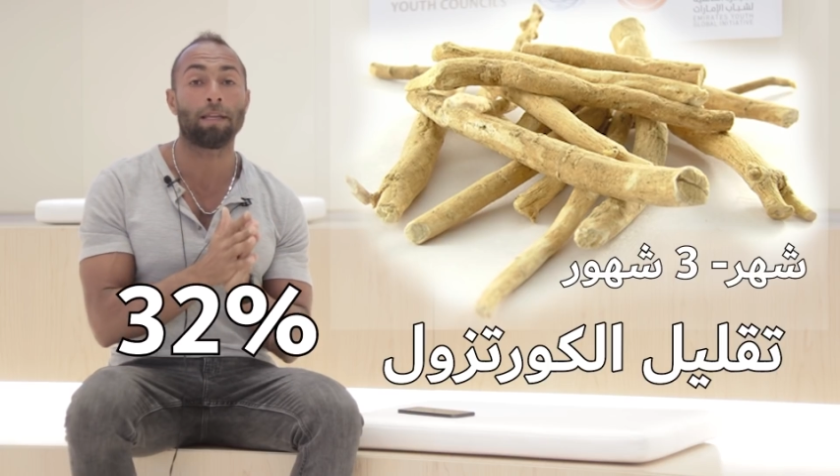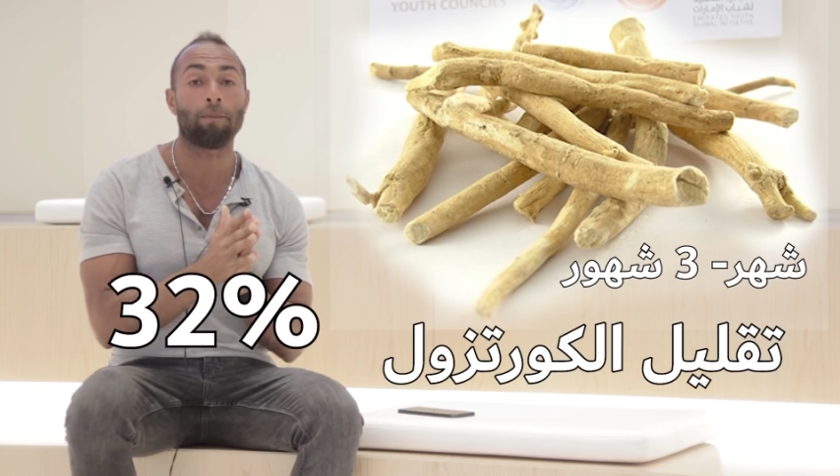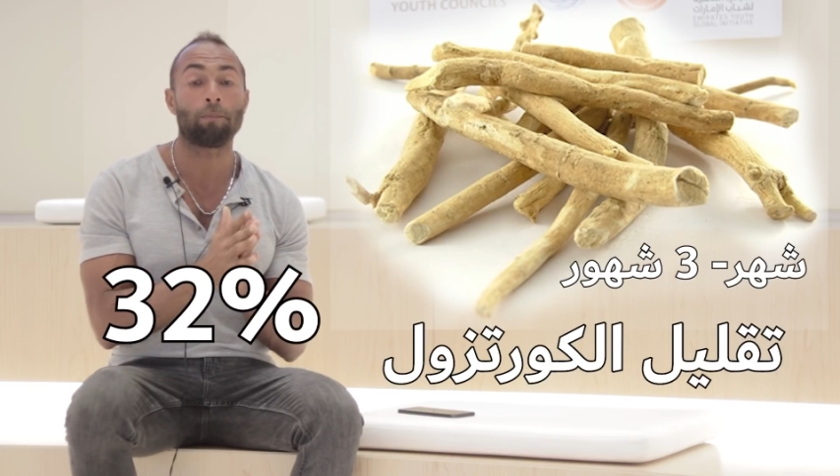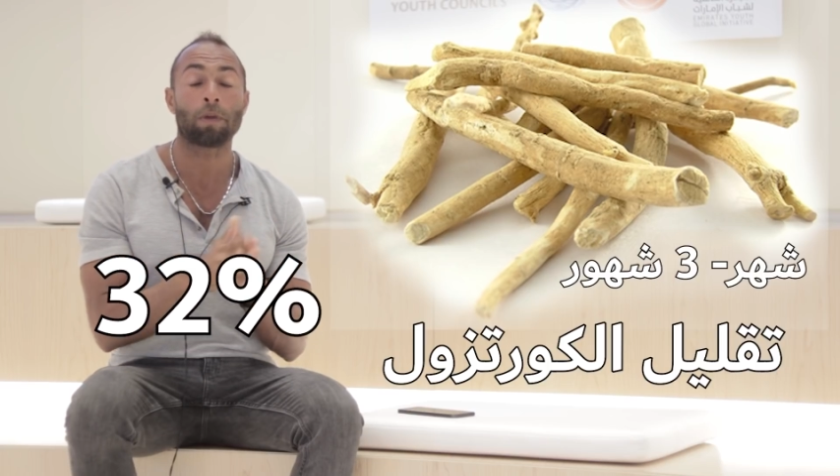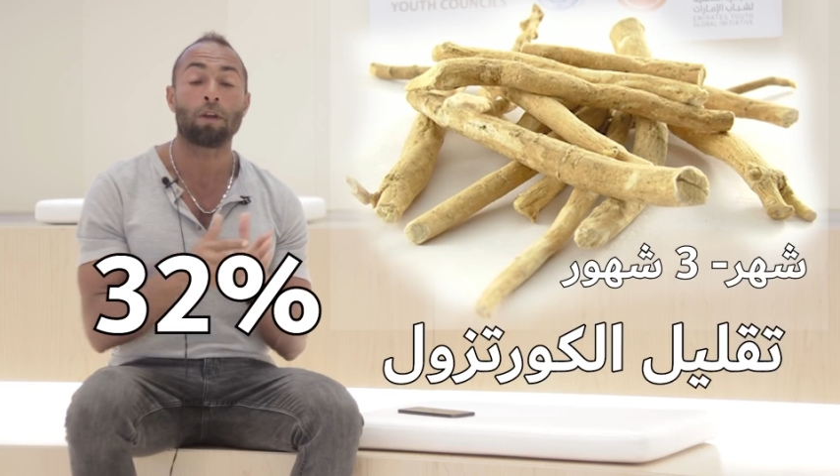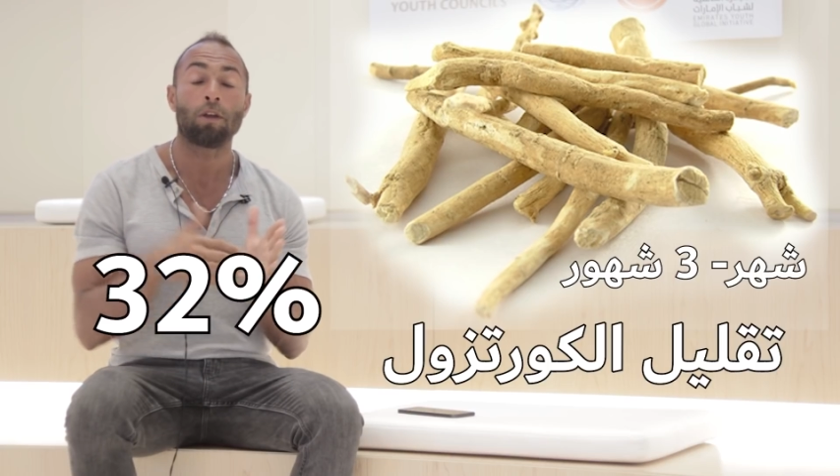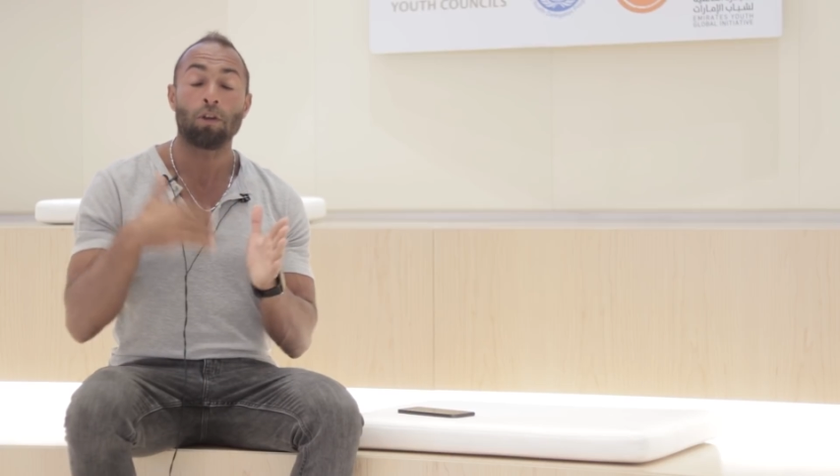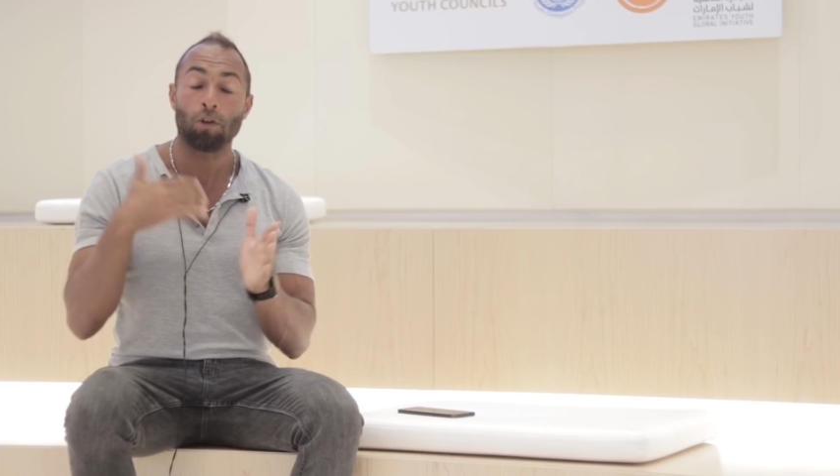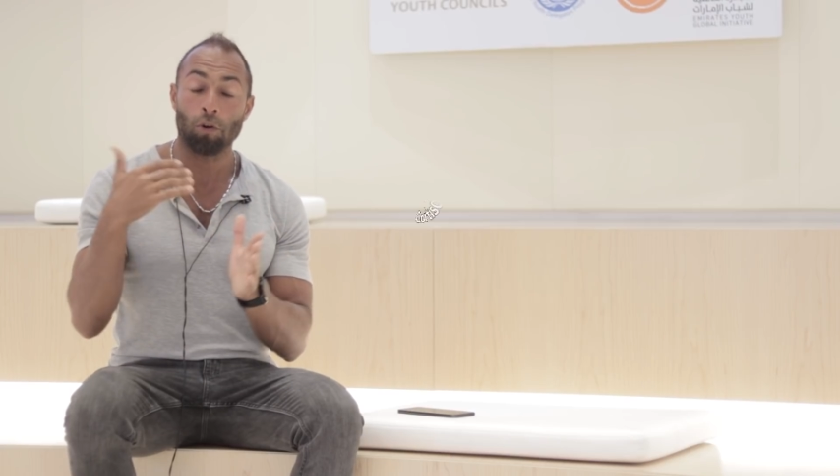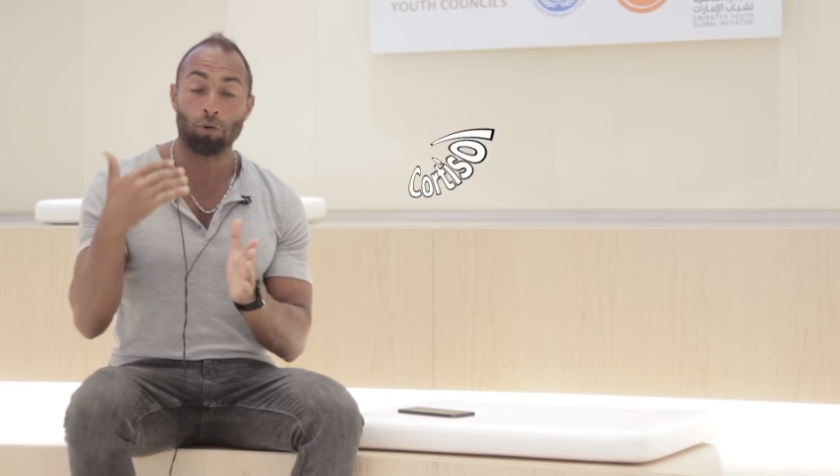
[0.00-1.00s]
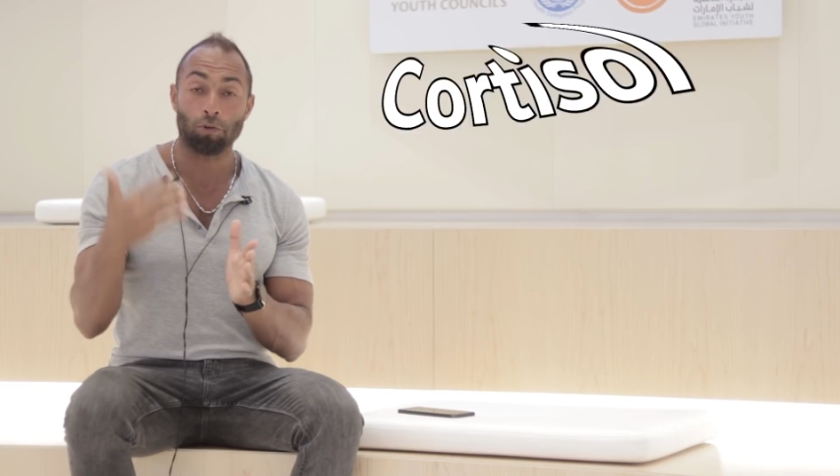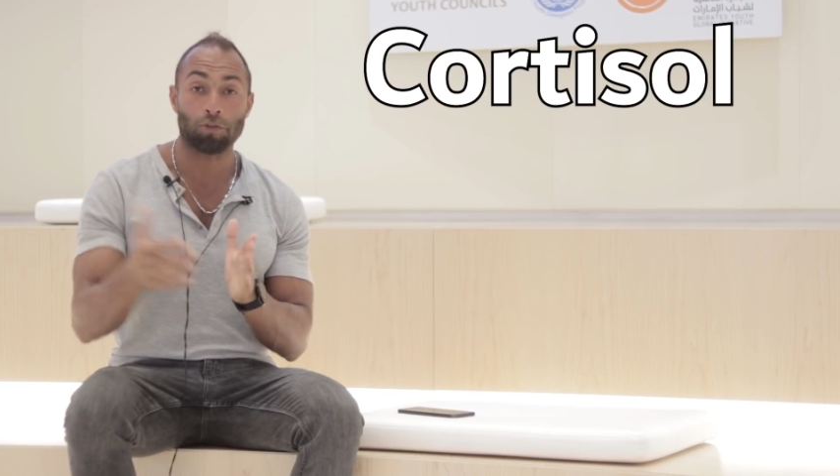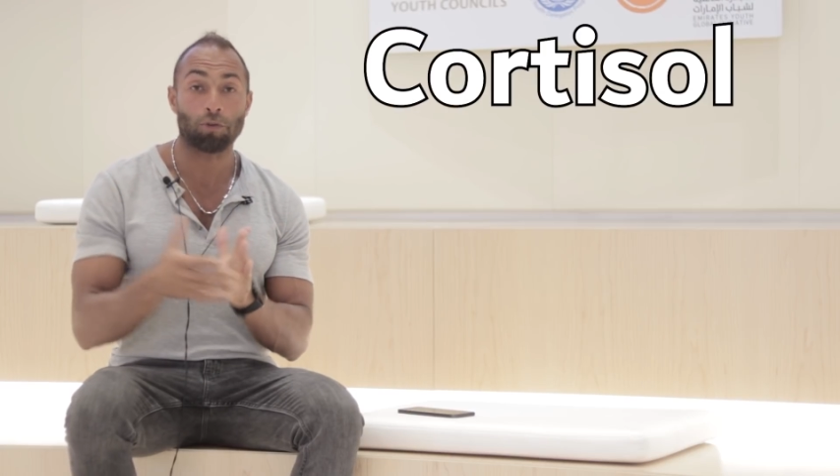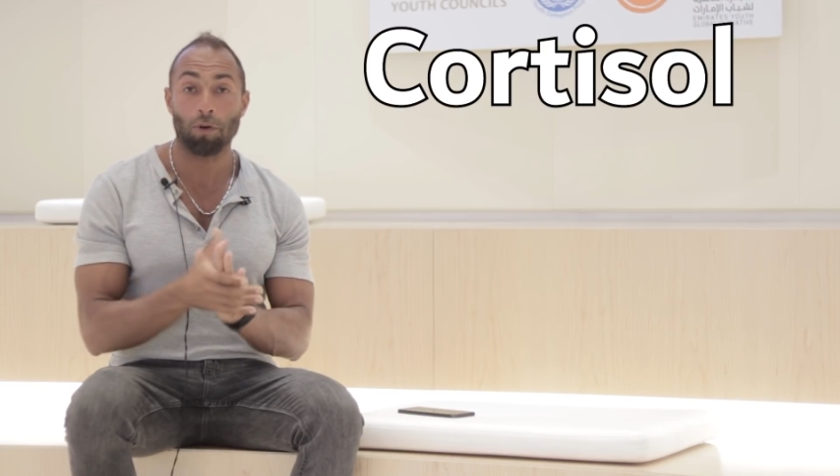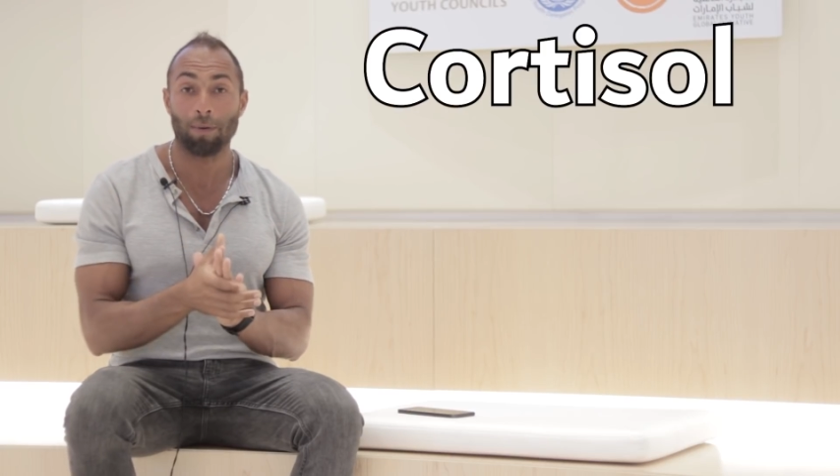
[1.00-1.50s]
32%
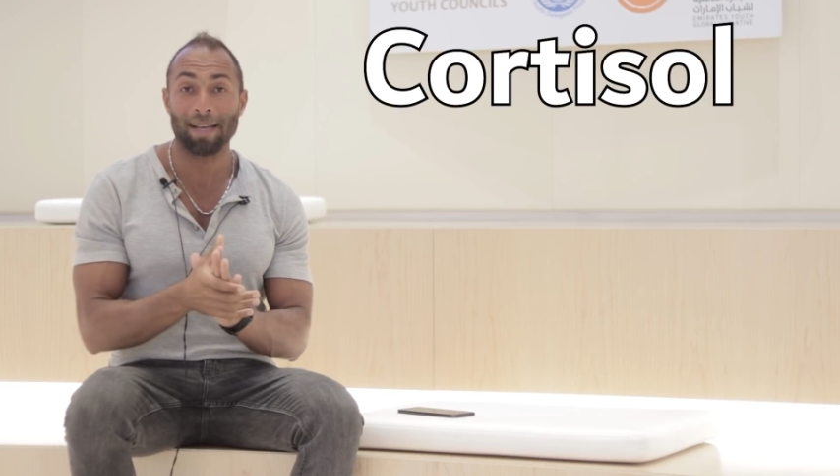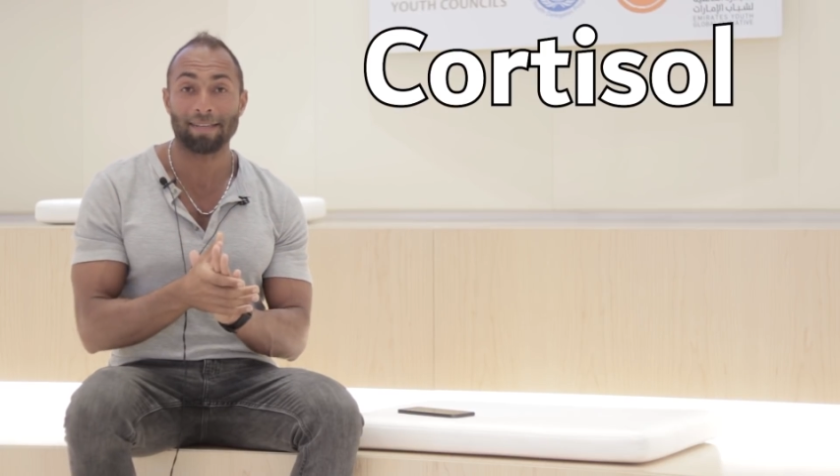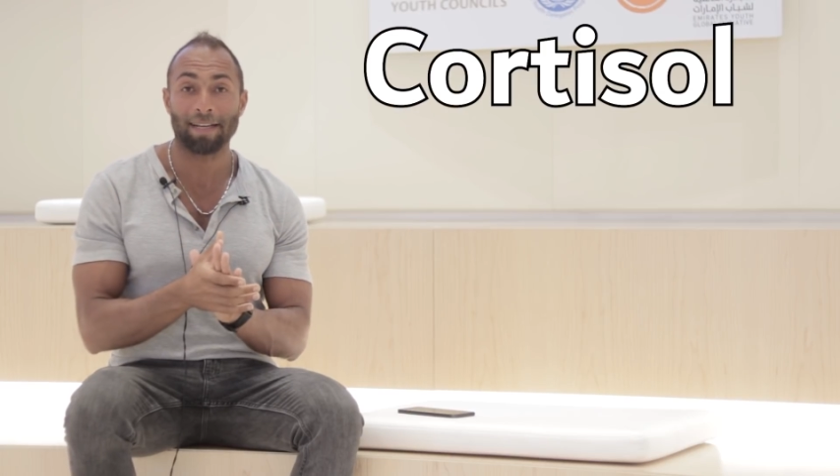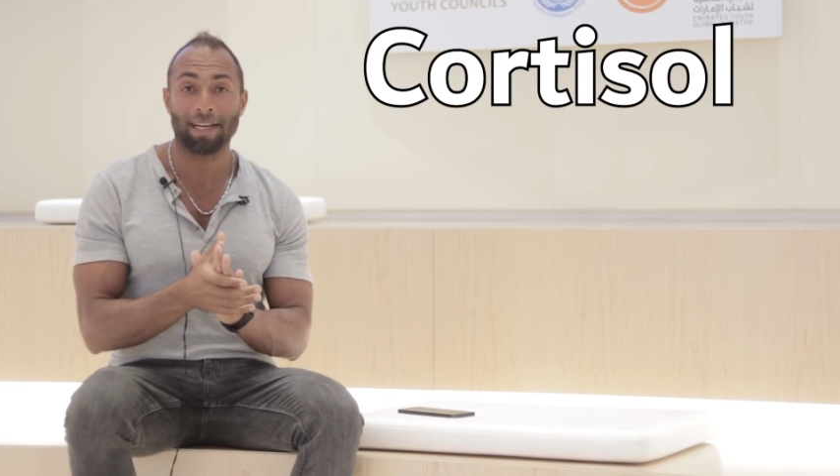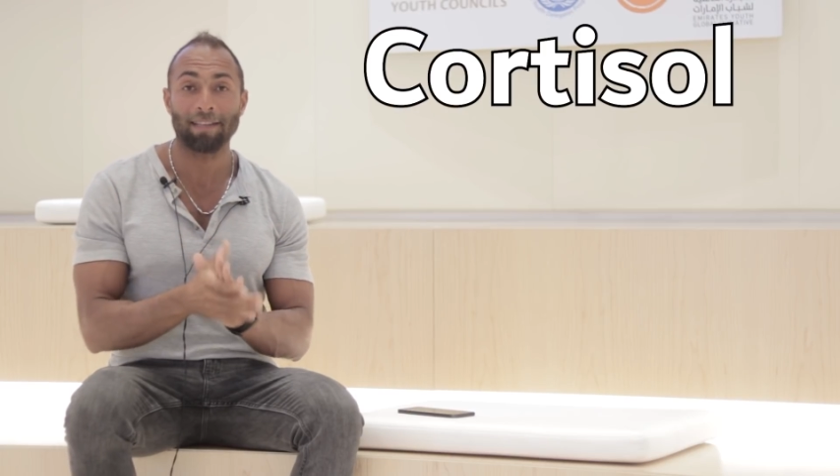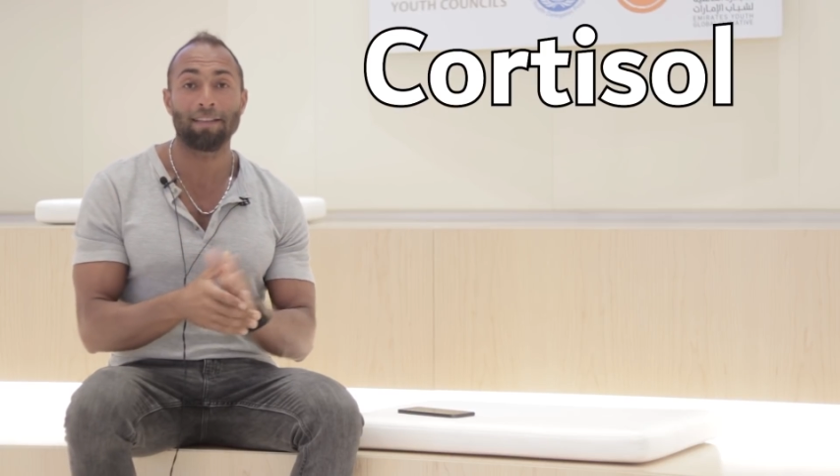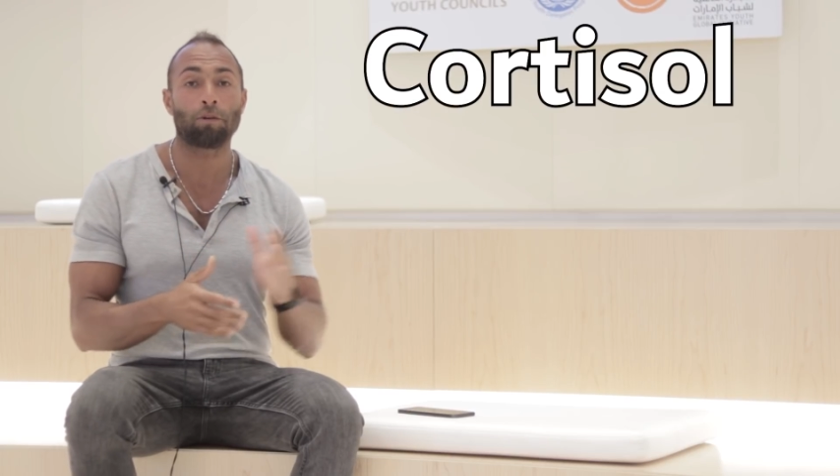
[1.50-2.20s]
الكورتيسول هو ايه سريعا